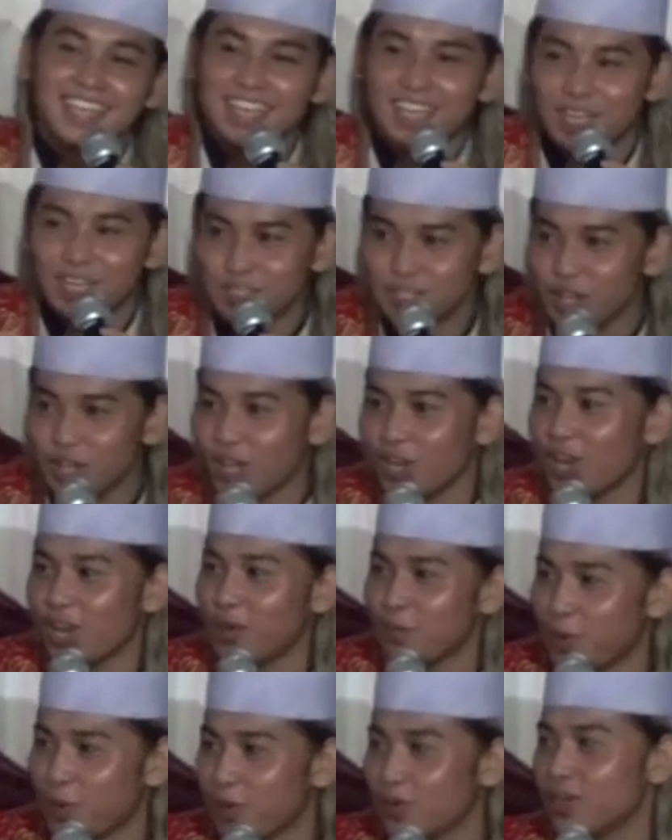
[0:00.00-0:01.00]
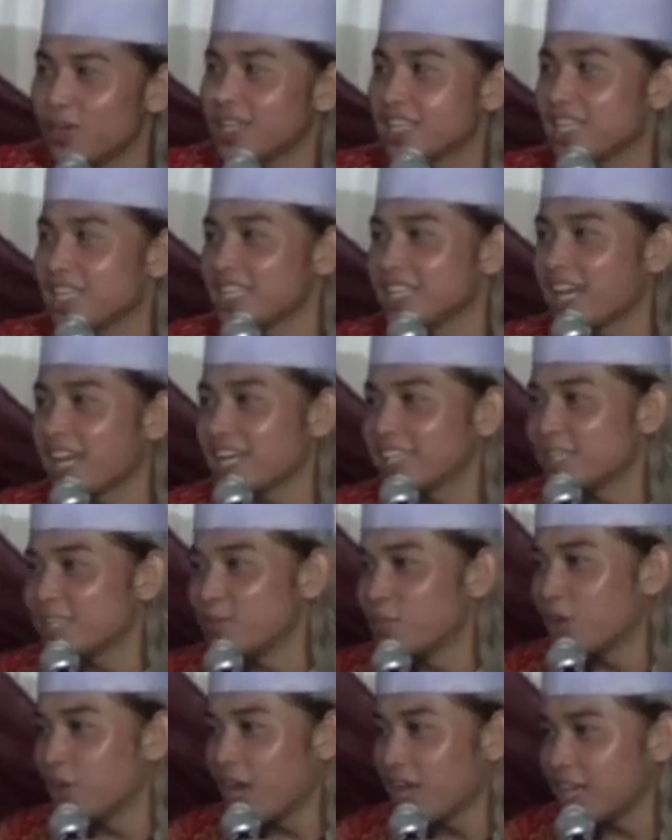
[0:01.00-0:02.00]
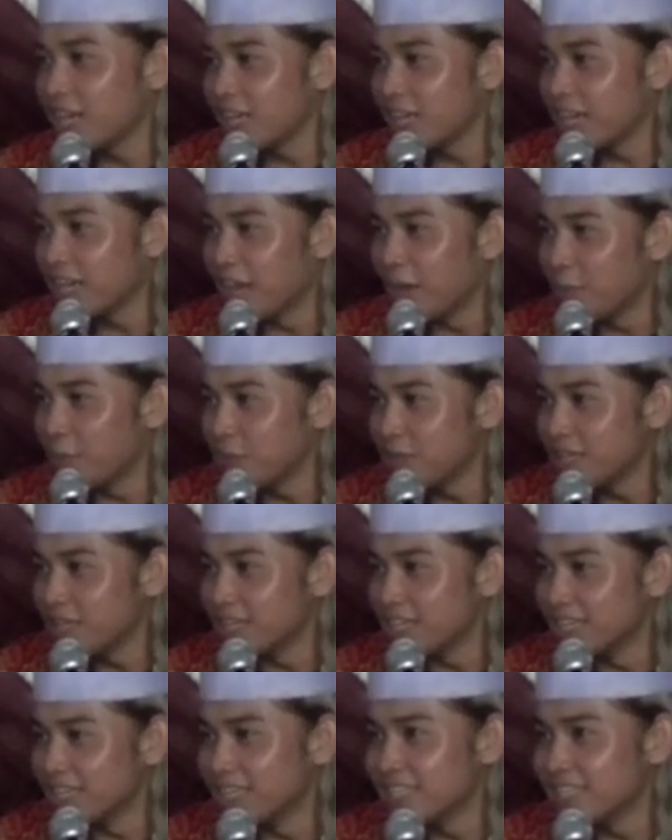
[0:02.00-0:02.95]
Insyaallah maulid kita ketemu lagi. Amin.